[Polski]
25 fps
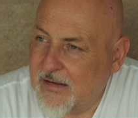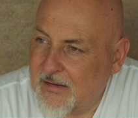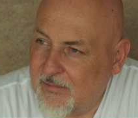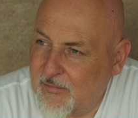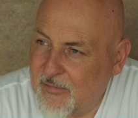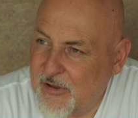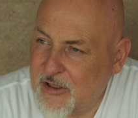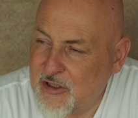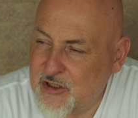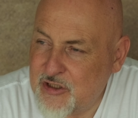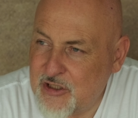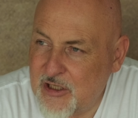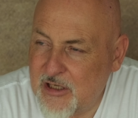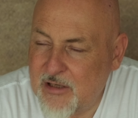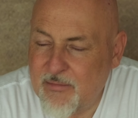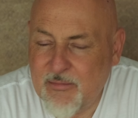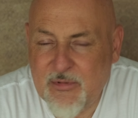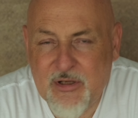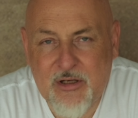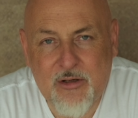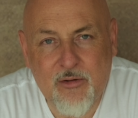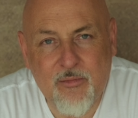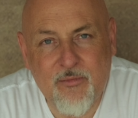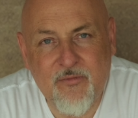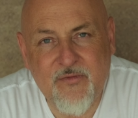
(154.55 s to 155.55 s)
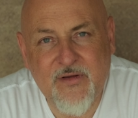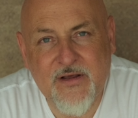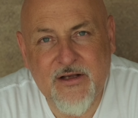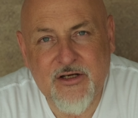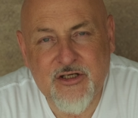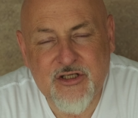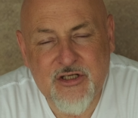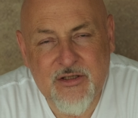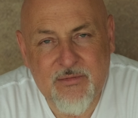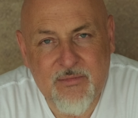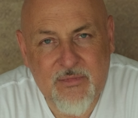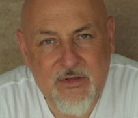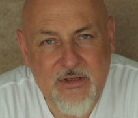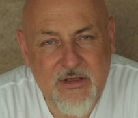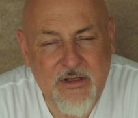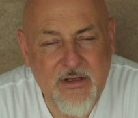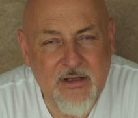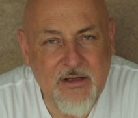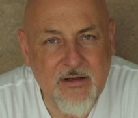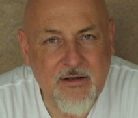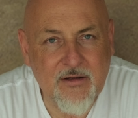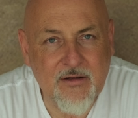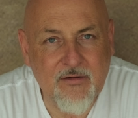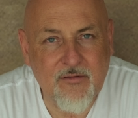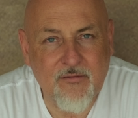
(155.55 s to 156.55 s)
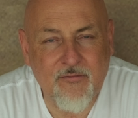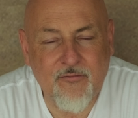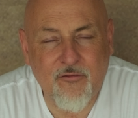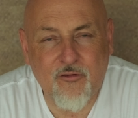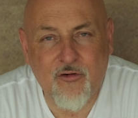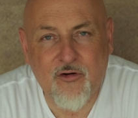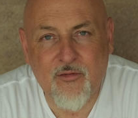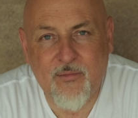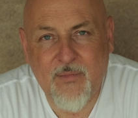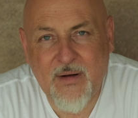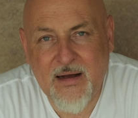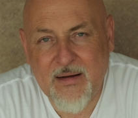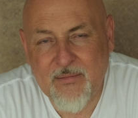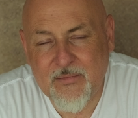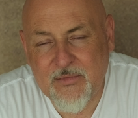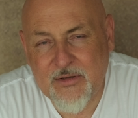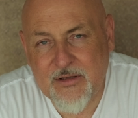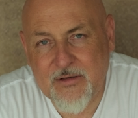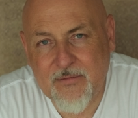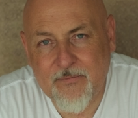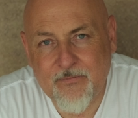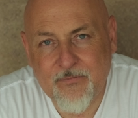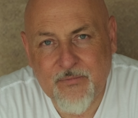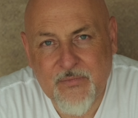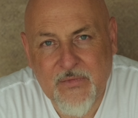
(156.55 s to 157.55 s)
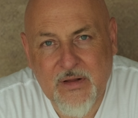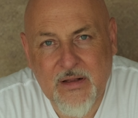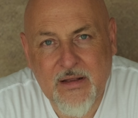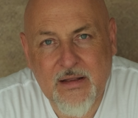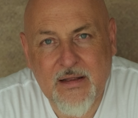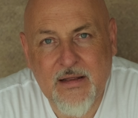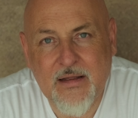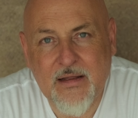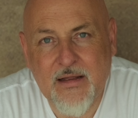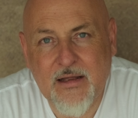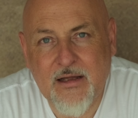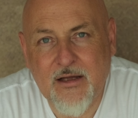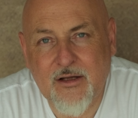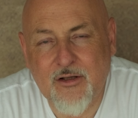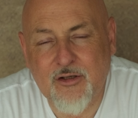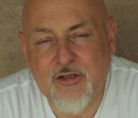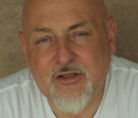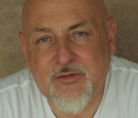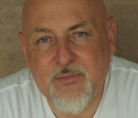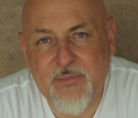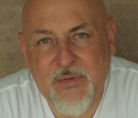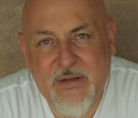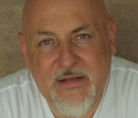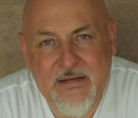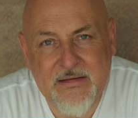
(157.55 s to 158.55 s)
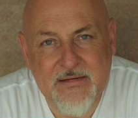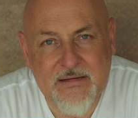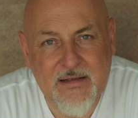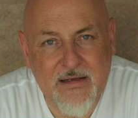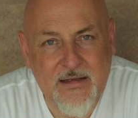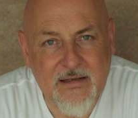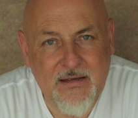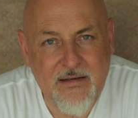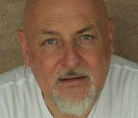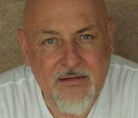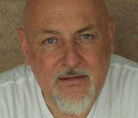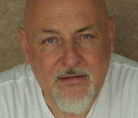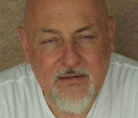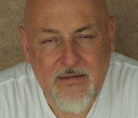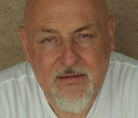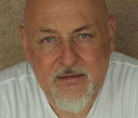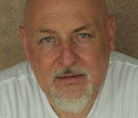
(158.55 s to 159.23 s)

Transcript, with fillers: mniejszymi lub większymi formami rozpiętej